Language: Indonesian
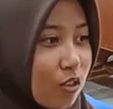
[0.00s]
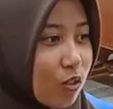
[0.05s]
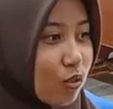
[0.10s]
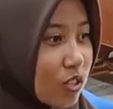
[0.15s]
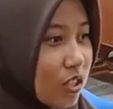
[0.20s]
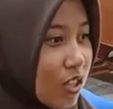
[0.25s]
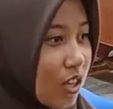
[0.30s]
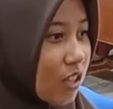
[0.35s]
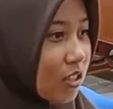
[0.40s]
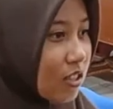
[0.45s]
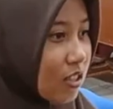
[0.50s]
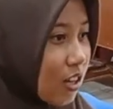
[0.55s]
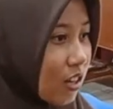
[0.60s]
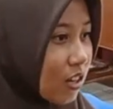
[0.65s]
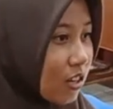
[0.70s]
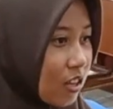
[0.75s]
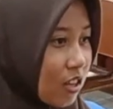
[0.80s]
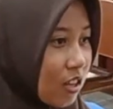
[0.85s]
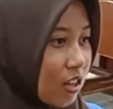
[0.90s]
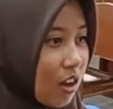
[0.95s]
Terus saya
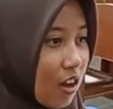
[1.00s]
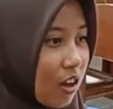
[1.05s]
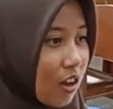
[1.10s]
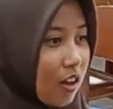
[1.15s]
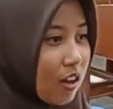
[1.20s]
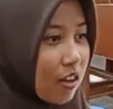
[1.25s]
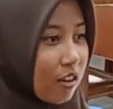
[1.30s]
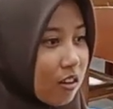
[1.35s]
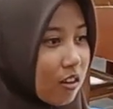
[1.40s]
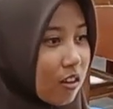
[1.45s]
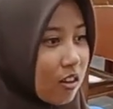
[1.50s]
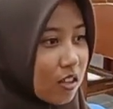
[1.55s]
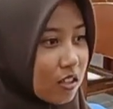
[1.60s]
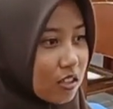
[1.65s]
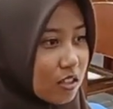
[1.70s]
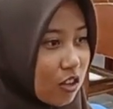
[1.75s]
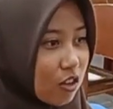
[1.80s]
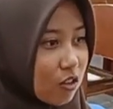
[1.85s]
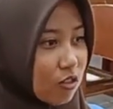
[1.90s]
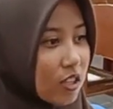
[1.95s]
nyari dia kan.
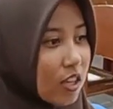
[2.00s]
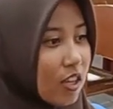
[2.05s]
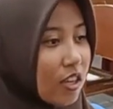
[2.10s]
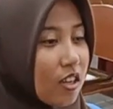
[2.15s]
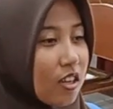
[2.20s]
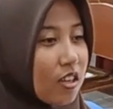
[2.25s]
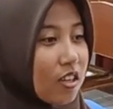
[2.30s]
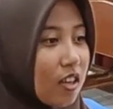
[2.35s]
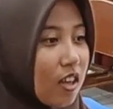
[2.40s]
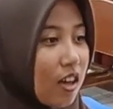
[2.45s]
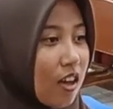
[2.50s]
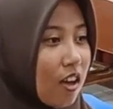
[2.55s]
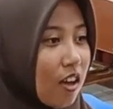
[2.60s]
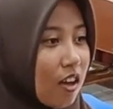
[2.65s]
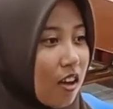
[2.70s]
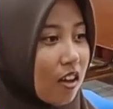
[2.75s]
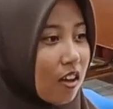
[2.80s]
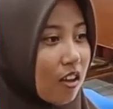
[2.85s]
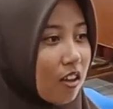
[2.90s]
Saya hmm. ocehin dia.